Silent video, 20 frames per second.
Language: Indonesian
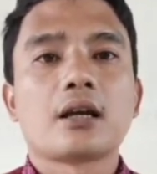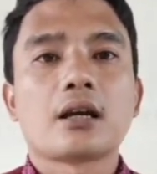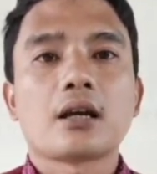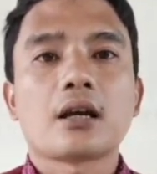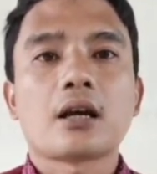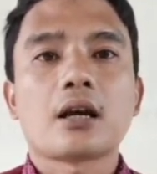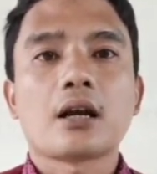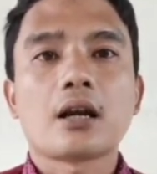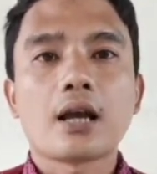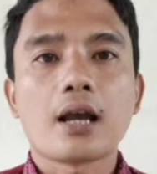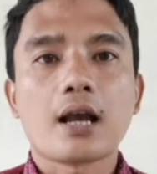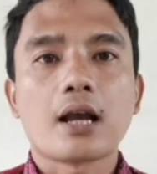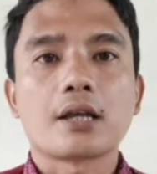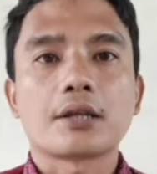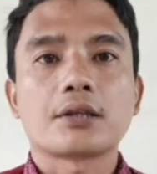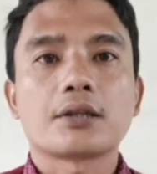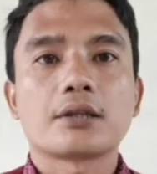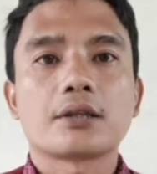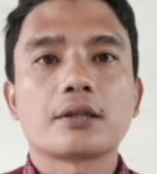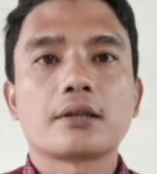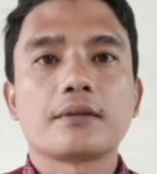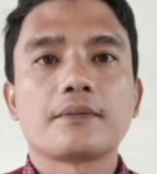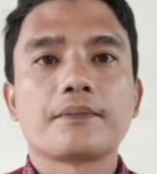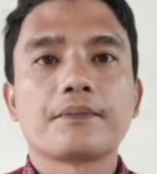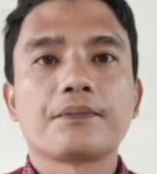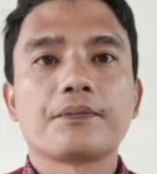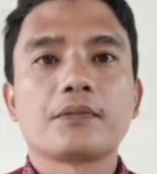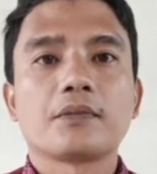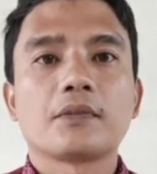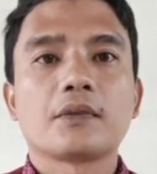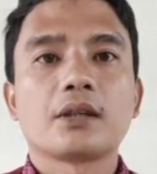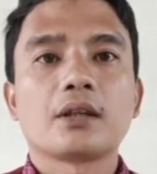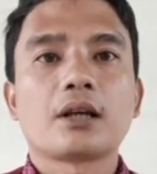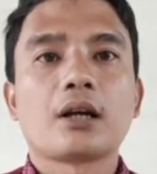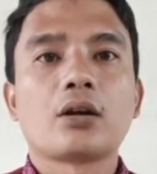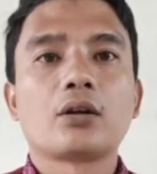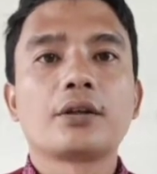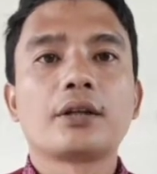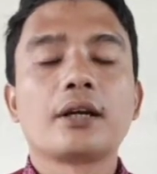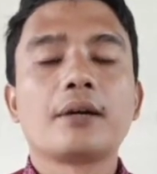class.
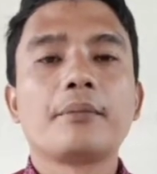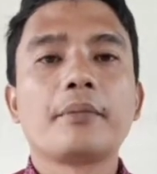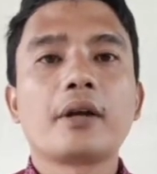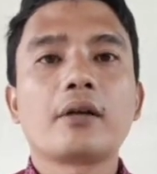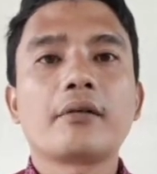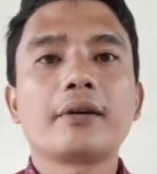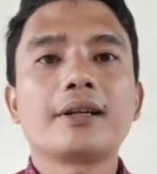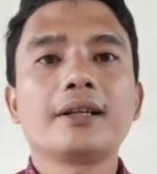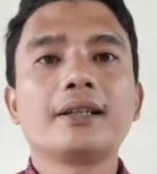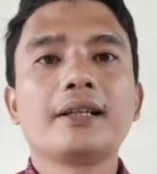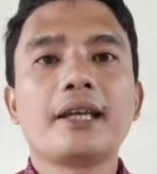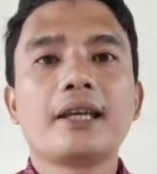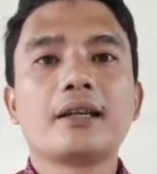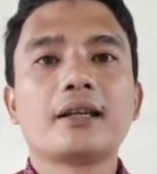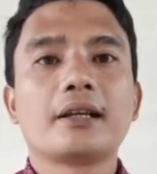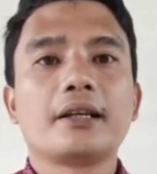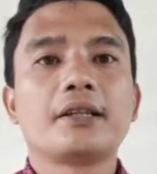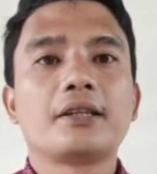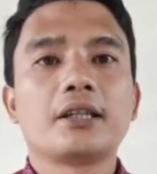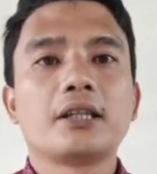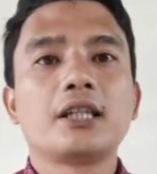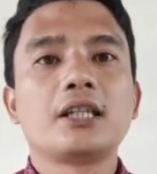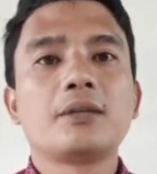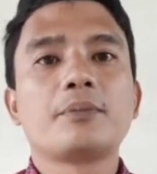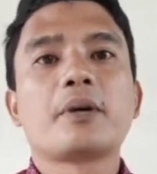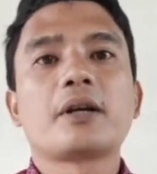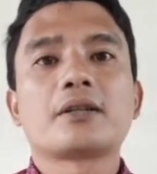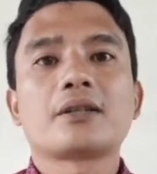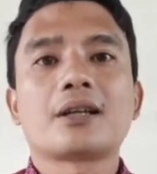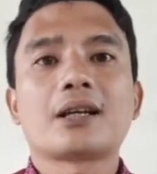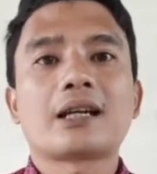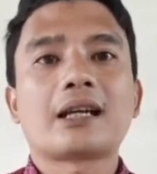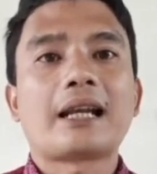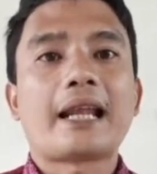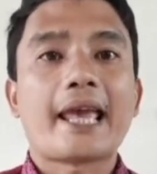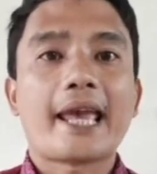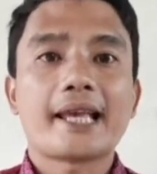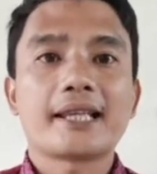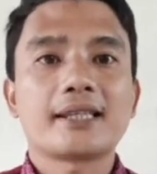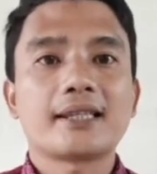Kalau di American English ini dibaca
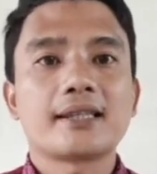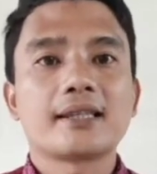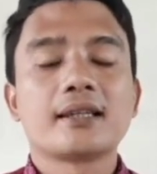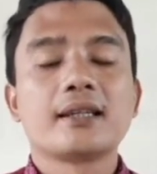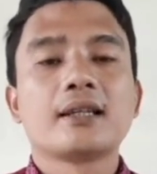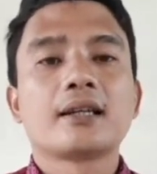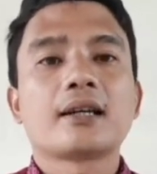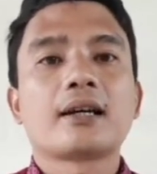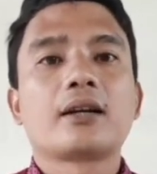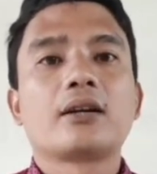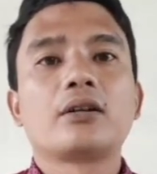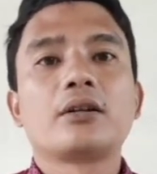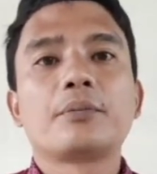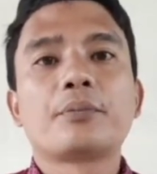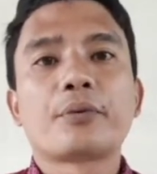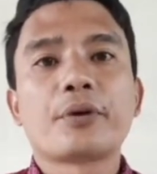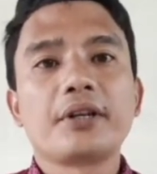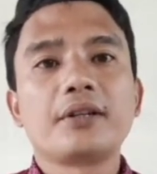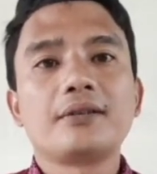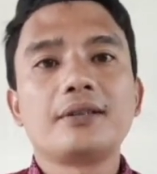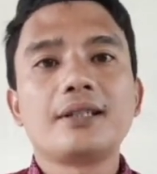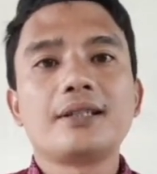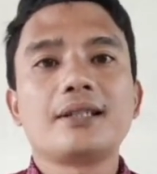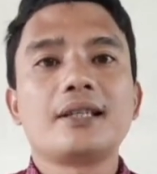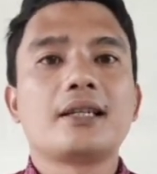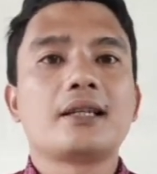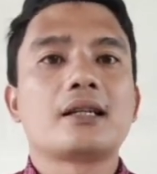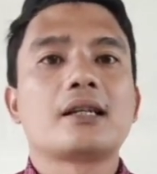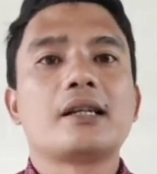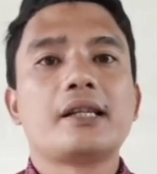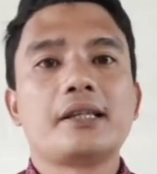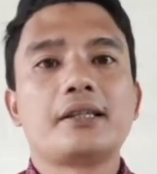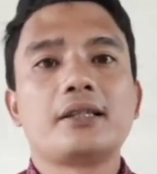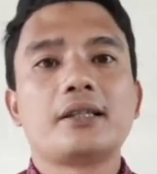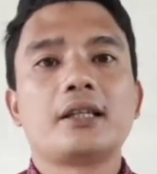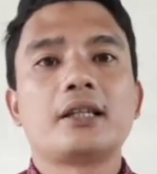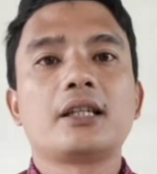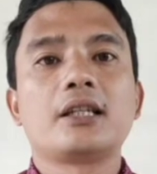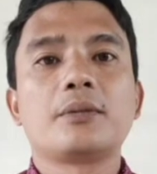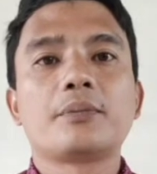class, kalau di British English
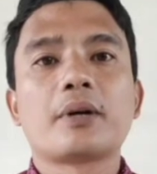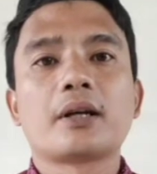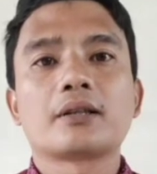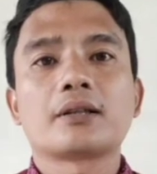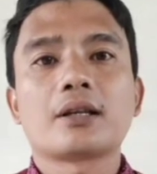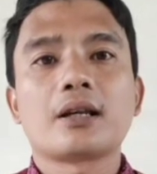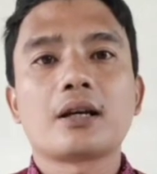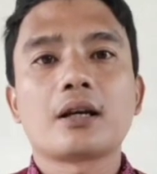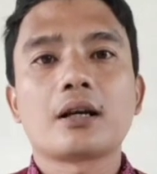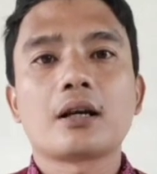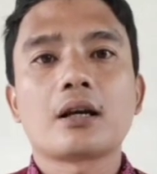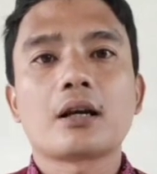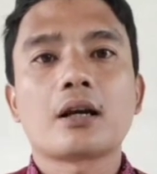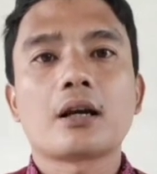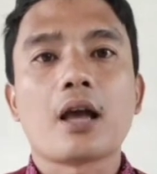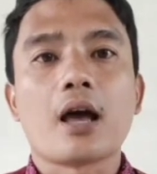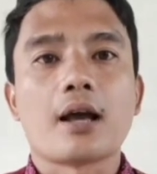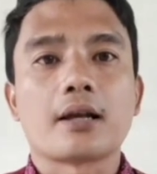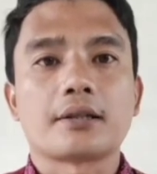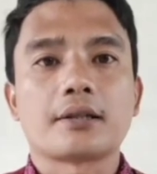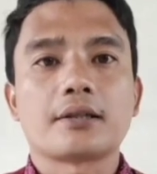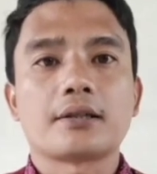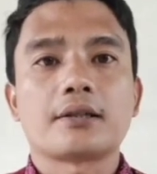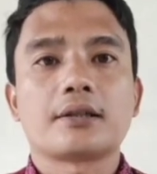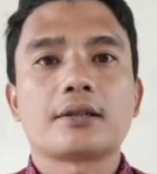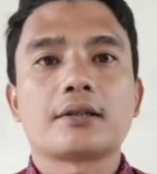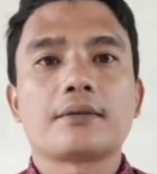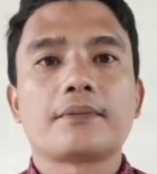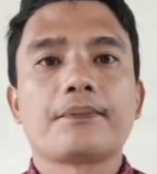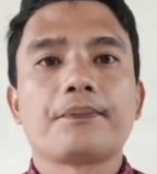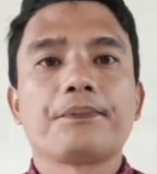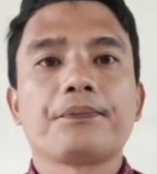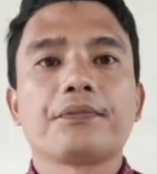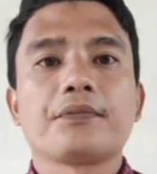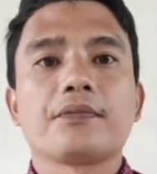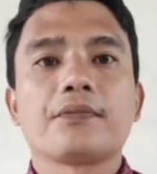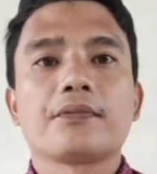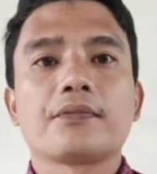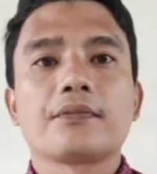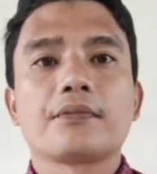ini dibaca class.
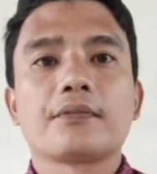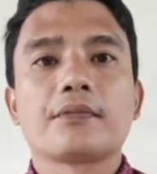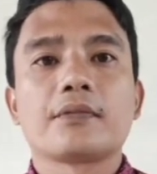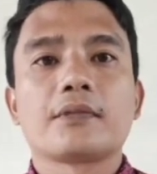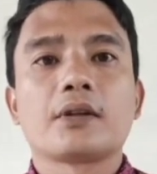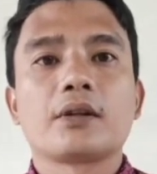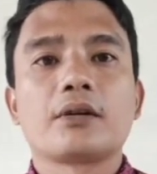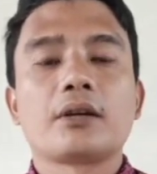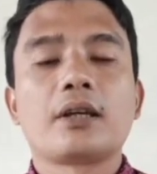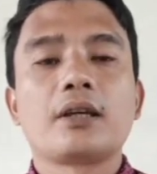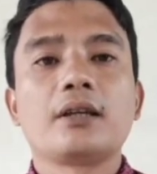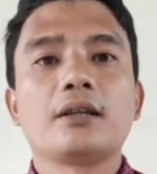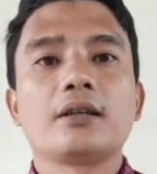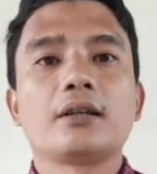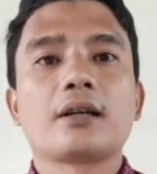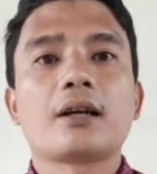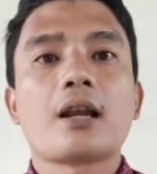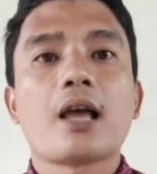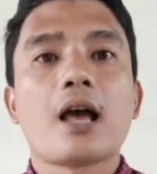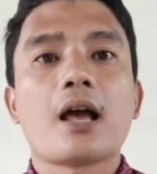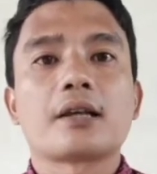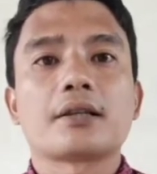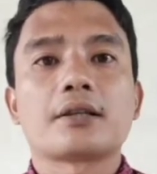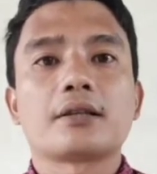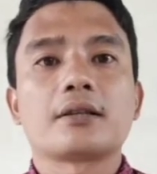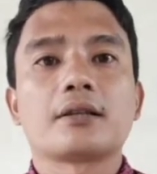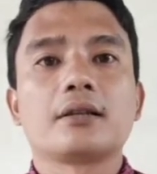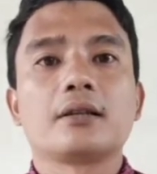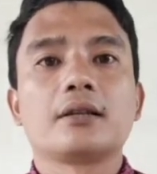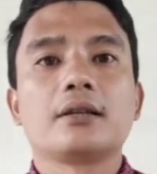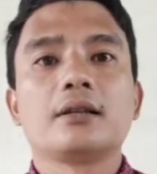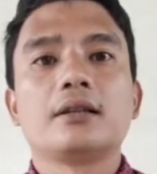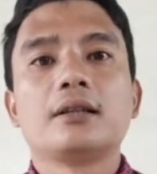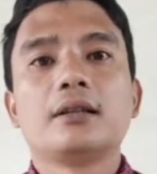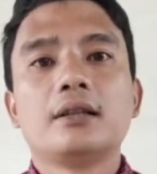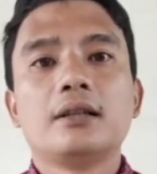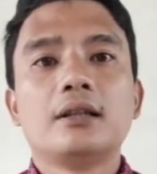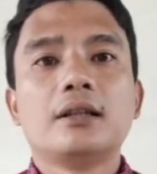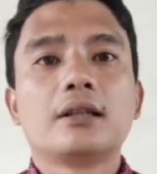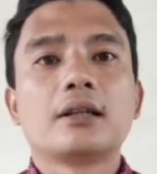Oke, okay? class.
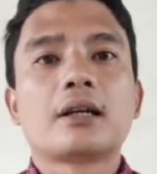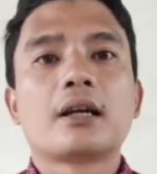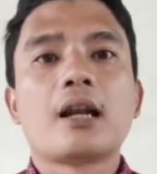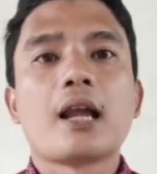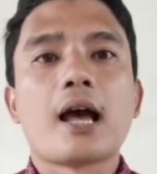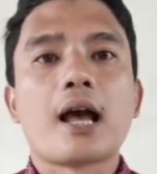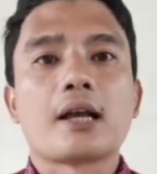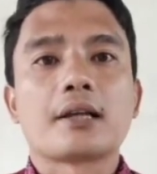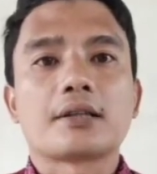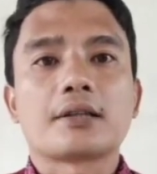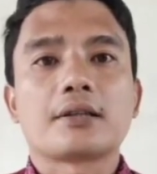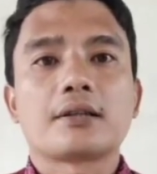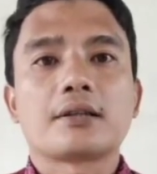Glass.